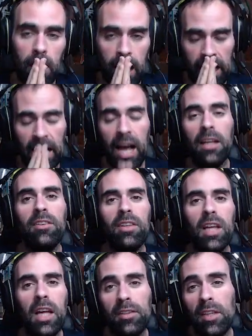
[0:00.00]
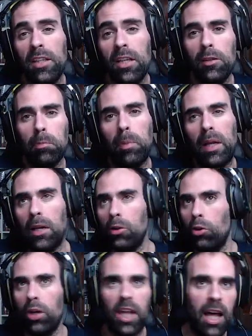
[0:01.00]
hagáis ese test para
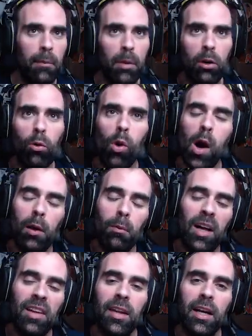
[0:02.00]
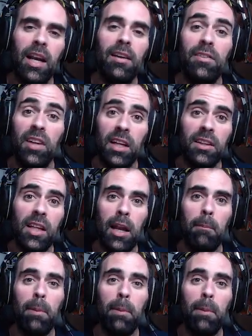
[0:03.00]
yo guiarme cuál va a ser el siguiente let's